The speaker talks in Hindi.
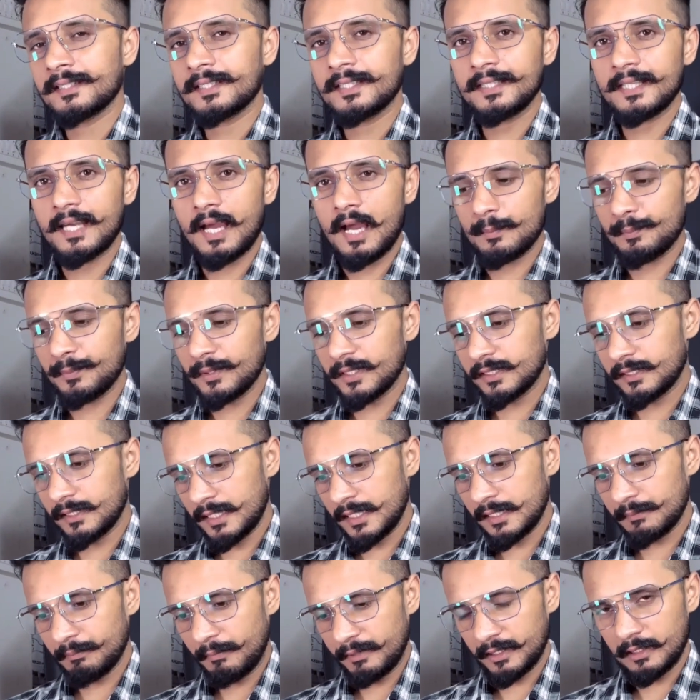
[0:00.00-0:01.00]
कि आप
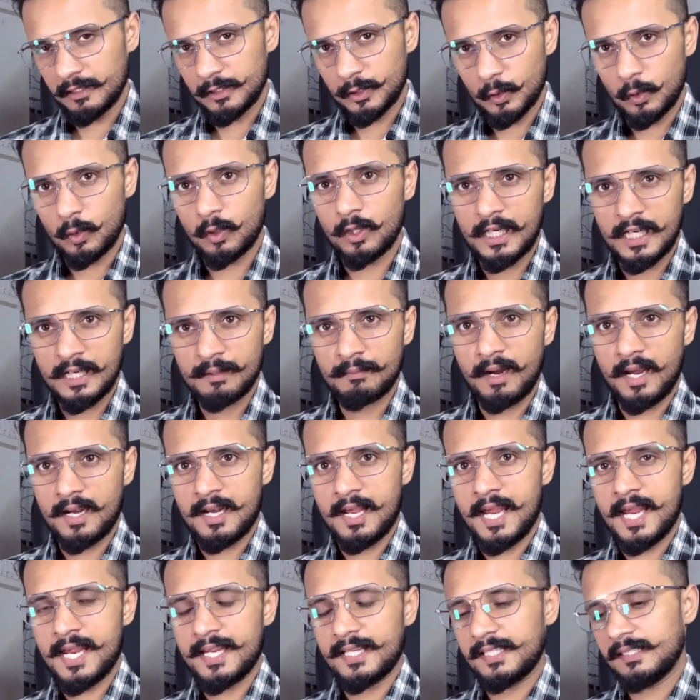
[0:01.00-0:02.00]
मतलब जोड़ने
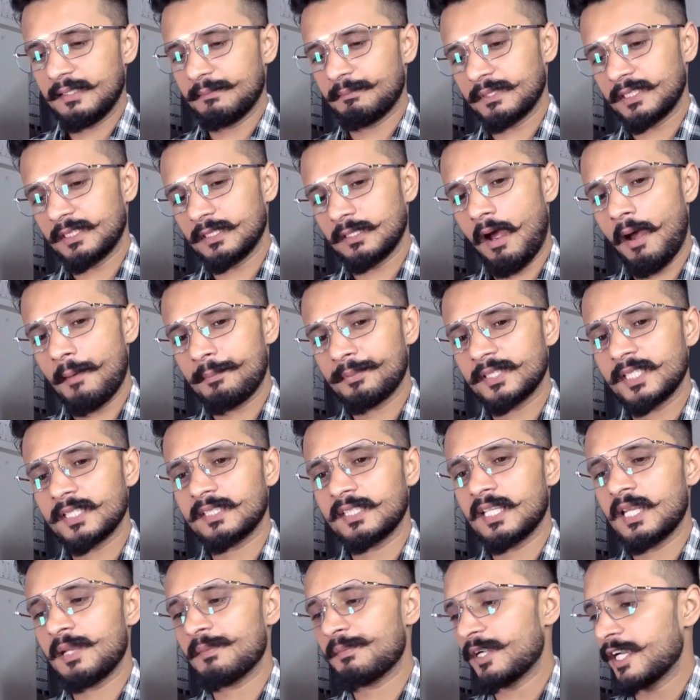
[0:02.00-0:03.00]
वाला है कि मतलब आप
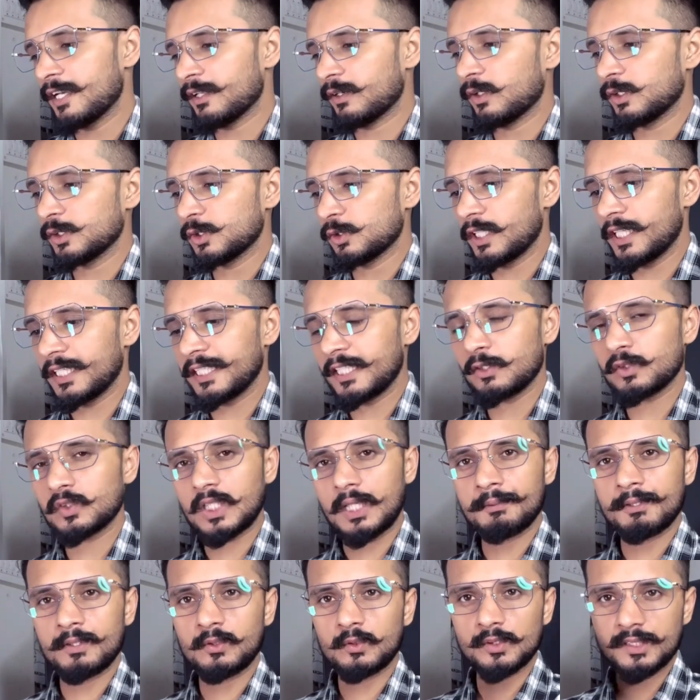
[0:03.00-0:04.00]
जितने फ्रेंड को जोड़ेंगे
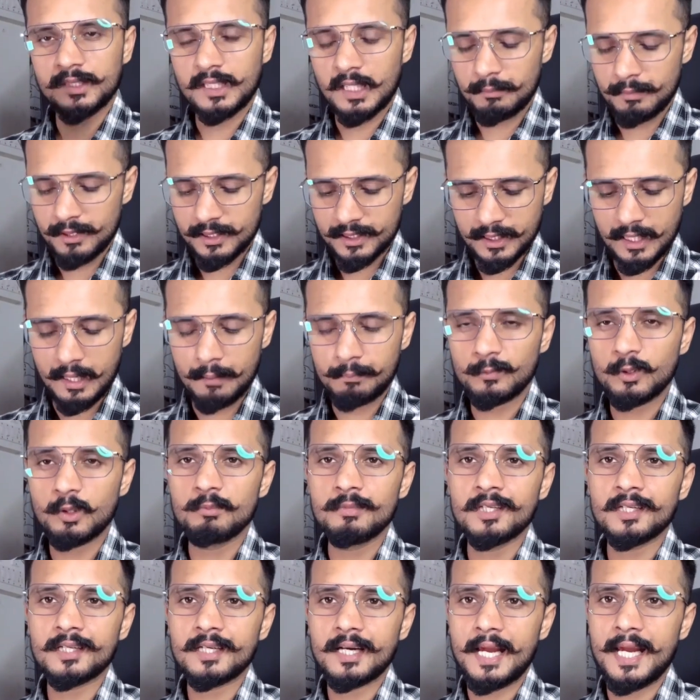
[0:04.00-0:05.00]
उसका भी कुछ कमीशन आपको
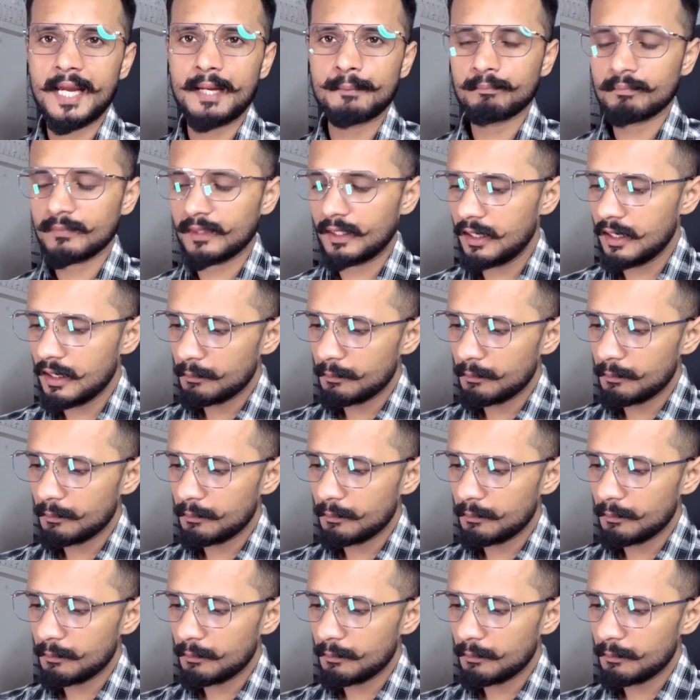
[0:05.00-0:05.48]
मिल रहा है